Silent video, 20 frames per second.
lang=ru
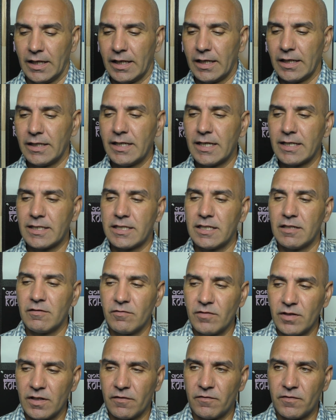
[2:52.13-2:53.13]
И если
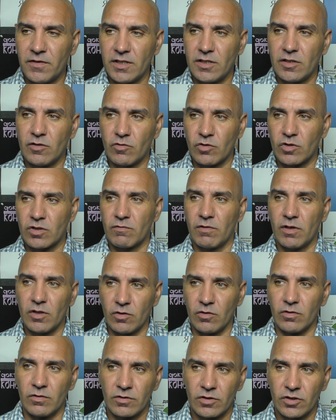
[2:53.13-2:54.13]
вы физику
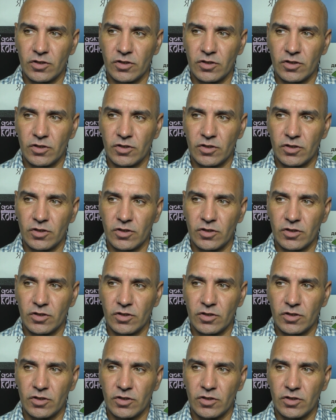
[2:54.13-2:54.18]
свою